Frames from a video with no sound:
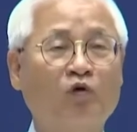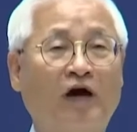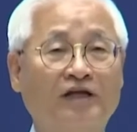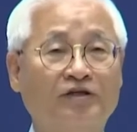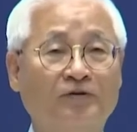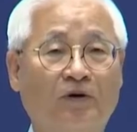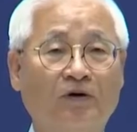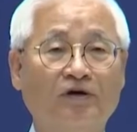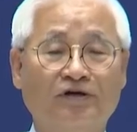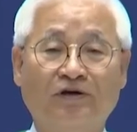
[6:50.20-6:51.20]
품고 하는 기도.
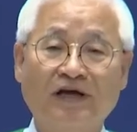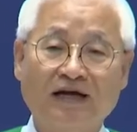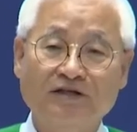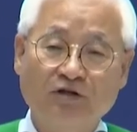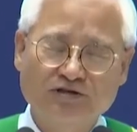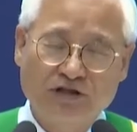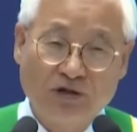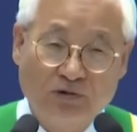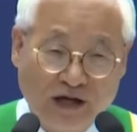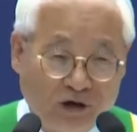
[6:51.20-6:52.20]
연약한
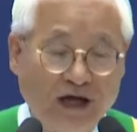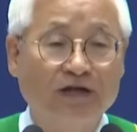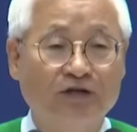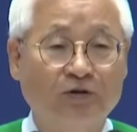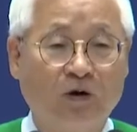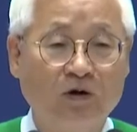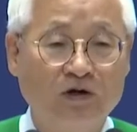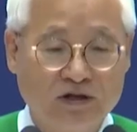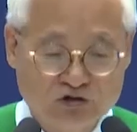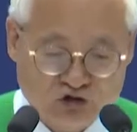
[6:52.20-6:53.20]
형제들을 위하여 하는 기도.
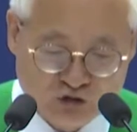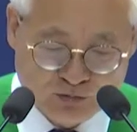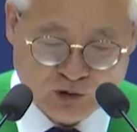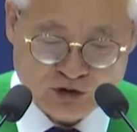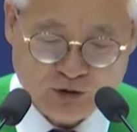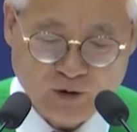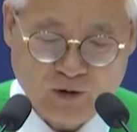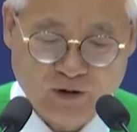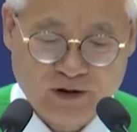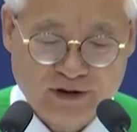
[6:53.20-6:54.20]
중보
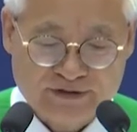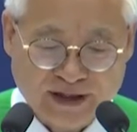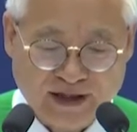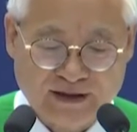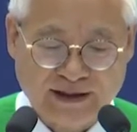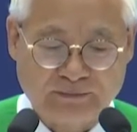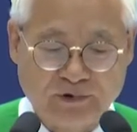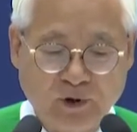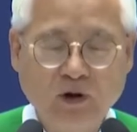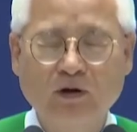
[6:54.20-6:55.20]
기도. 사랑을
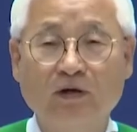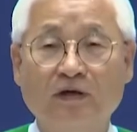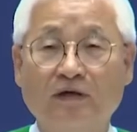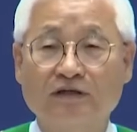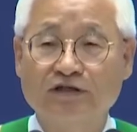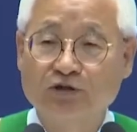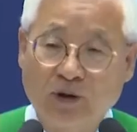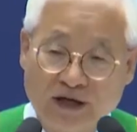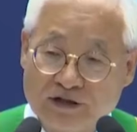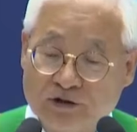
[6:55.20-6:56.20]
담고
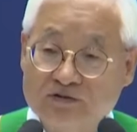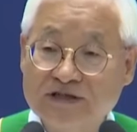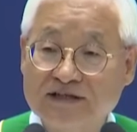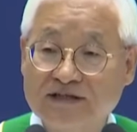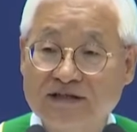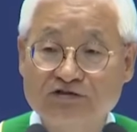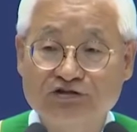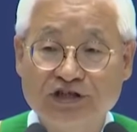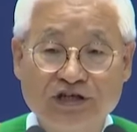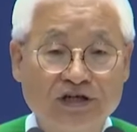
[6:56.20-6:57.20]
기도하는 용사들이 될
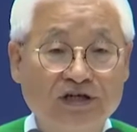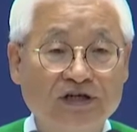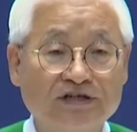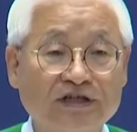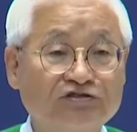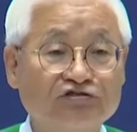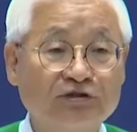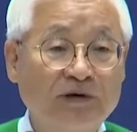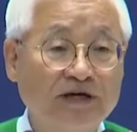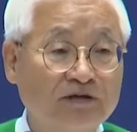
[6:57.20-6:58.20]
수 있기를
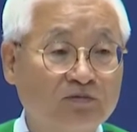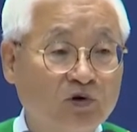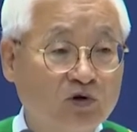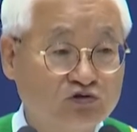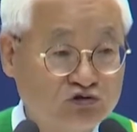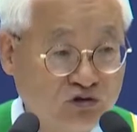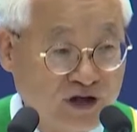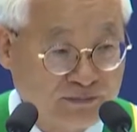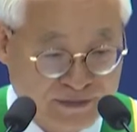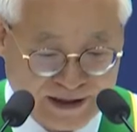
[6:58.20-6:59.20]
예수님의 이름으로
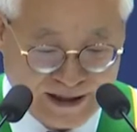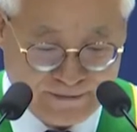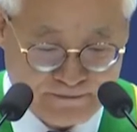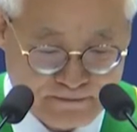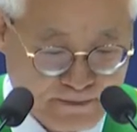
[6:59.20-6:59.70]
축원합니다.